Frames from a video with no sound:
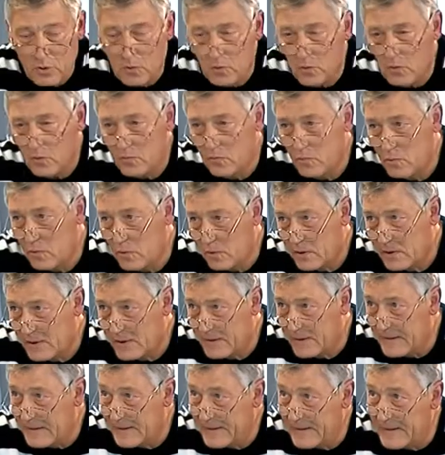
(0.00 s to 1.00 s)
но и в
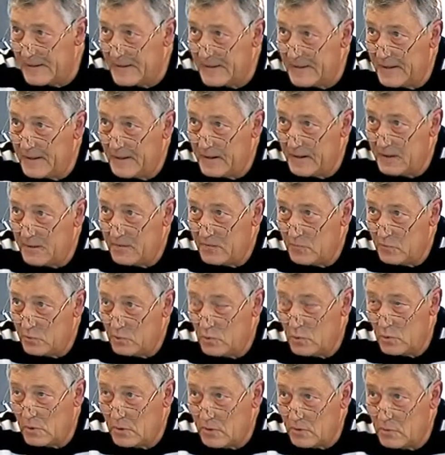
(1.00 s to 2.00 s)
городе, вот
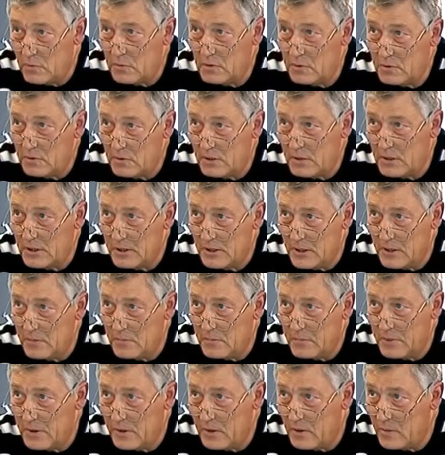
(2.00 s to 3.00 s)
руководство нашей
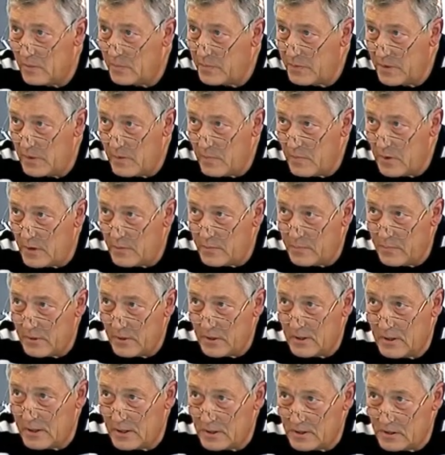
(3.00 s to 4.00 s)
компании, оно понимает
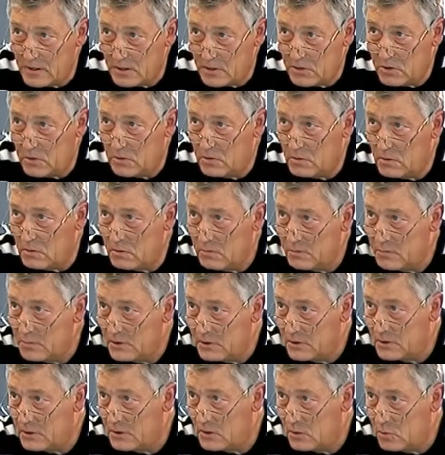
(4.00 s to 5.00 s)
прекрасно, что
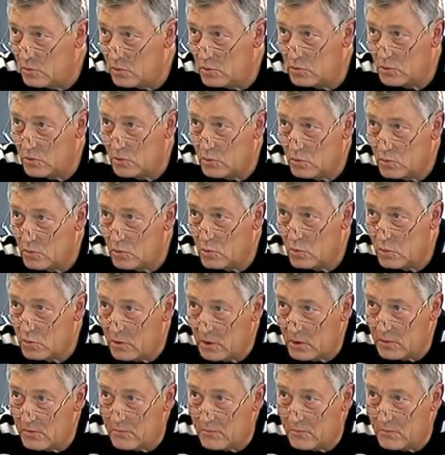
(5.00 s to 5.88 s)
без такой структуры,